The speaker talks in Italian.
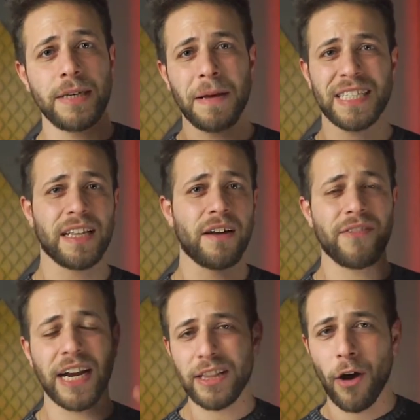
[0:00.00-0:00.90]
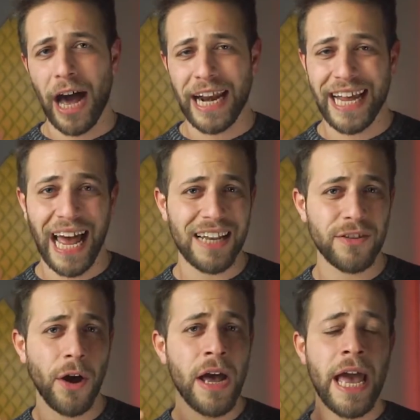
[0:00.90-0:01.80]
si passa dal freddo al
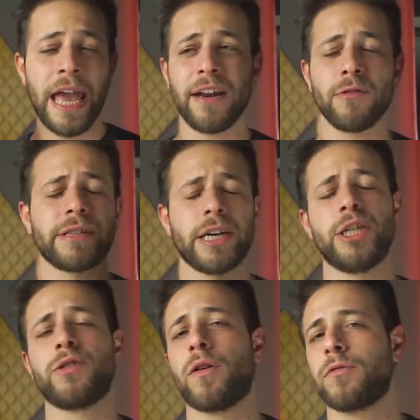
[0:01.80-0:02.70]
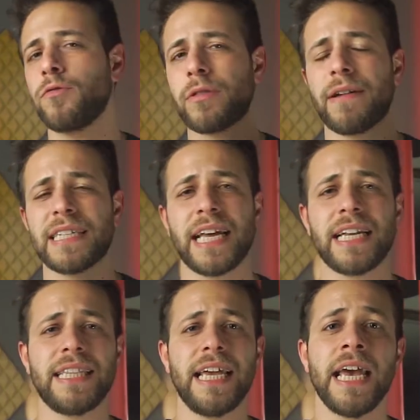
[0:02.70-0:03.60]
caldo e inoltre ci sono tutta una
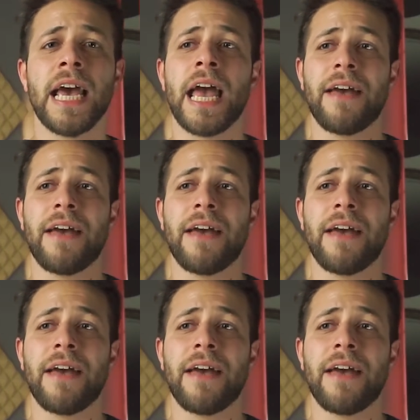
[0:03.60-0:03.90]
serie di